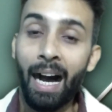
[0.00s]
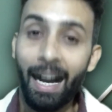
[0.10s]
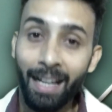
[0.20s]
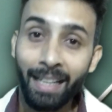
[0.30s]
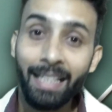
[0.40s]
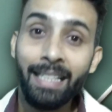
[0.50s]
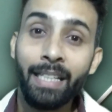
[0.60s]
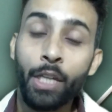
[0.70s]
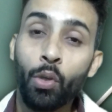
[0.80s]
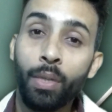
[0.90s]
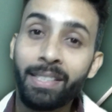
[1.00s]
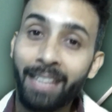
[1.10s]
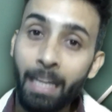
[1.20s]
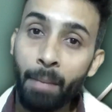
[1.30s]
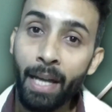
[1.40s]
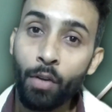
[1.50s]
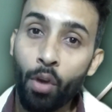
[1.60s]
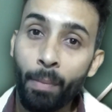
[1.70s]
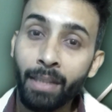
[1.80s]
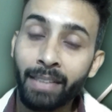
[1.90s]
हालांकि ये जो स्कीम है
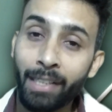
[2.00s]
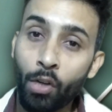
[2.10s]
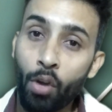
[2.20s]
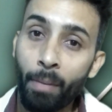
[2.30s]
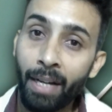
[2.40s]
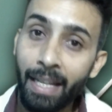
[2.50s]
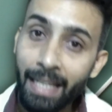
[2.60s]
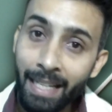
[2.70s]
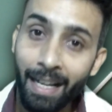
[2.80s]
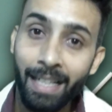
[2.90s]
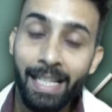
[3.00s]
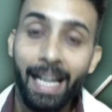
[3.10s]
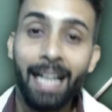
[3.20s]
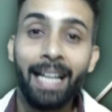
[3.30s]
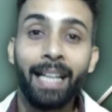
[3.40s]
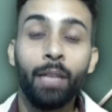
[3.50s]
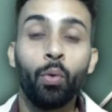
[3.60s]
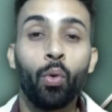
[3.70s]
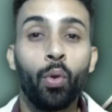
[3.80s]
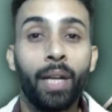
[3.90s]
गवर्नमेंट सेंट्रल गवर्नमेंट ने ही निकाली है
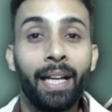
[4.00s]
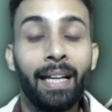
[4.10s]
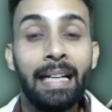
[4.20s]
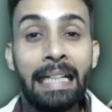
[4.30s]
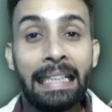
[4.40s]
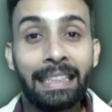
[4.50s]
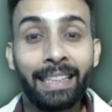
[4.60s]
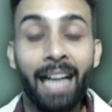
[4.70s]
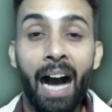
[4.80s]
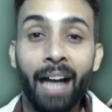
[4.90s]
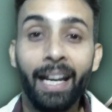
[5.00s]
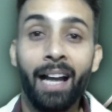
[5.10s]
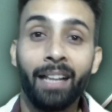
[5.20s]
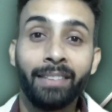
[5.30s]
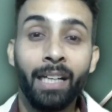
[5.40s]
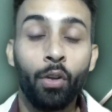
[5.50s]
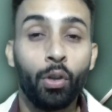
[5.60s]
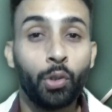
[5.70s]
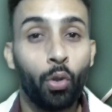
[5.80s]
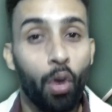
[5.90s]
लेकिन उन्होंने इसके आगे का रास्ता
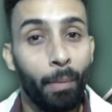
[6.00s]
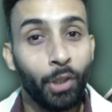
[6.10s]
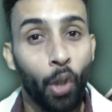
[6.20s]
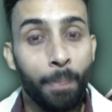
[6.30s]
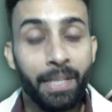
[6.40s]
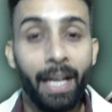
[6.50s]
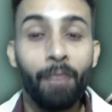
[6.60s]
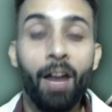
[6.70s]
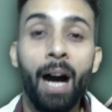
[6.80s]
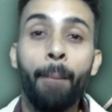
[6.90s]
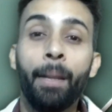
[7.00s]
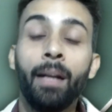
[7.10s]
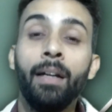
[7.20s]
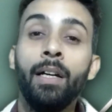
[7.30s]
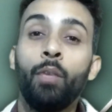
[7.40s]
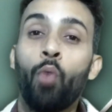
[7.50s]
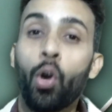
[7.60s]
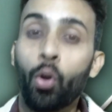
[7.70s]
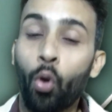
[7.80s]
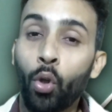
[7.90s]
जो गवर्नमेंट जॉब्स हैं वहां पर
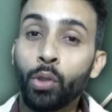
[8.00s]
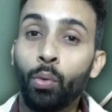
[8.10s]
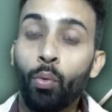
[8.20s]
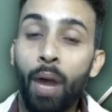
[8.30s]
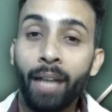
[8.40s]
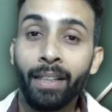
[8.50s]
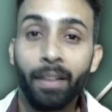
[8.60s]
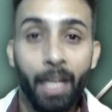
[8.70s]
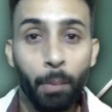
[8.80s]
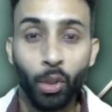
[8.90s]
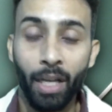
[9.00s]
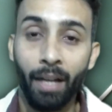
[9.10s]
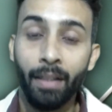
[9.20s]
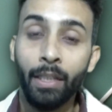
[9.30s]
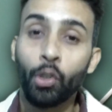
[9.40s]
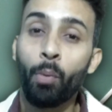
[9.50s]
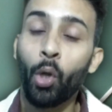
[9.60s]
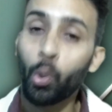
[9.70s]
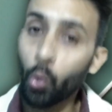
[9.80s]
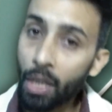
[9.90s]
वो क्लोज वहां तक नहीं पहुँचाया तो
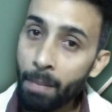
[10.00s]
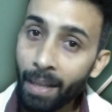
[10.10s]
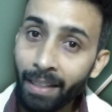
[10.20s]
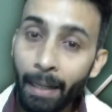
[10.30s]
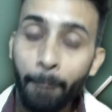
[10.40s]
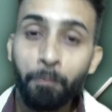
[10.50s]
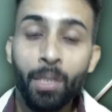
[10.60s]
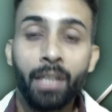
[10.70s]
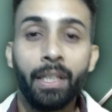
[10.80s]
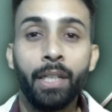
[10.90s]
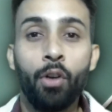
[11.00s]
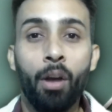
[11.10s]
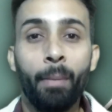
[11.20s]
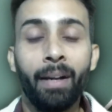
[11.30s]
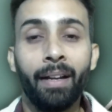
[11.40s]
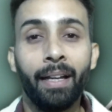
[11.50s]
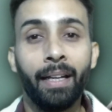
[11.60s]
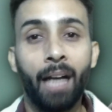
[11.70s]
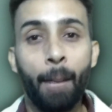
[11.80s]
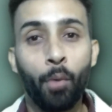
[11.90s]
बहुत दुख की बात है कि गवर्नमेंट ने
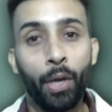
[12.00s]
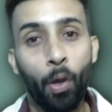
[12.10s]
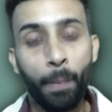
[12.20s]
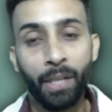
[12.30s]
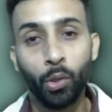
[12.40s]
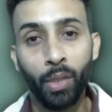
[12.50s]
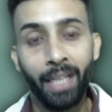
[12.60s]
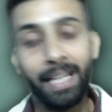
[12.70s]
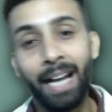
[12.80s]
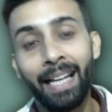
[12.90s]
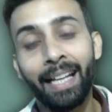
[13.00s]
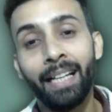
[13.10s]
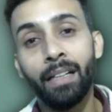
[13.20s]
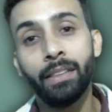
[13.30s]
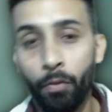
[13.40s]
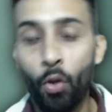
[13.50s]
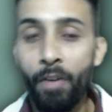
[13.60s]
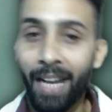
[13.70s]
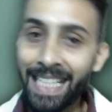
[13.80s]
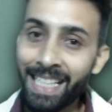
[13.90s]
आपको एक ऑप्शन तो दे दिया लेकिन कोई
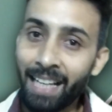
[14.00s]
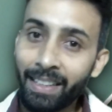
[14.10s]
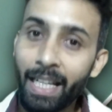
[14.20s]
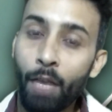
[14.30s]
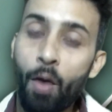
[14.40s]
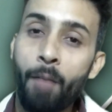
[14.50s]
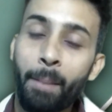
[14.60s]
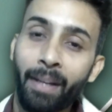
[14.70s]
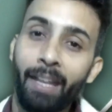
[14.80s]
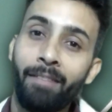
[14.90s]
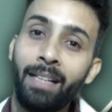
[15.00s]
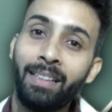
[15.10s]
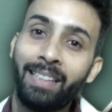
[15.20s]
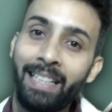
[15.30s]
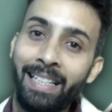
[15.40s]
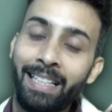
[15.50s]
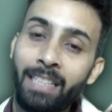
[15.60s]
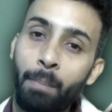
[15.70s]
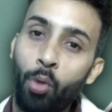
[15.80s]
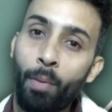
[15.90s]
वैकेंसी आती है वहाँ पर केवल थ्री ईयर
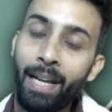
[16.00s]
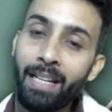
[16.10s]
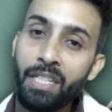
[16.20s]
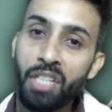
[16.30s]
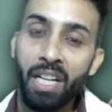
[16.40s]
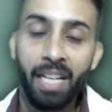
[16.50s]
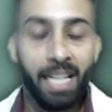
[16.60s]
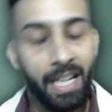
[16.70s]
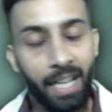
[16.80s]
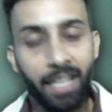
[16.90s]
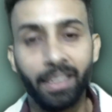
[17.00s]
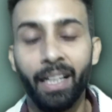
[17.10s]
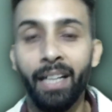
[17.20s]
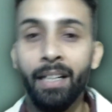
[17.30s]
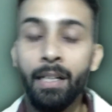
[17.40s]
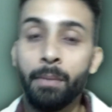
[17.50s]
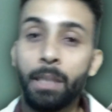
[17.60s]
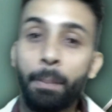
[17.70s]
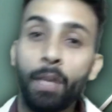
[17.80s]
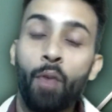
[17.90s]
डिप्लोमा इन इंजीनियरिंग ही लिखा जाता है
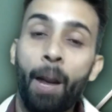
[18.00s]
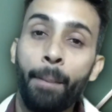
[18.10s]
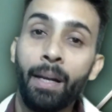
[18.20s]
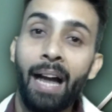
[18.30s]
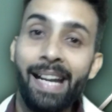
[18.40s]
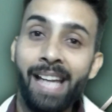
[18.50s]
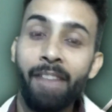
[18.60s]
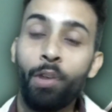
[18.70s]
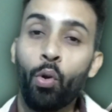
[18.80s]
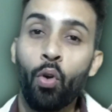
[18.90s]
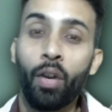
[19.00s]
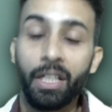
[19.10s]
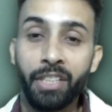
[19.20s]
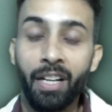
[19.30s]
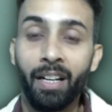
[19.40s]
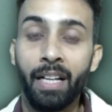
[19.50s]
जबकि वहाँ पर आईटीआई वालों को कंसिडर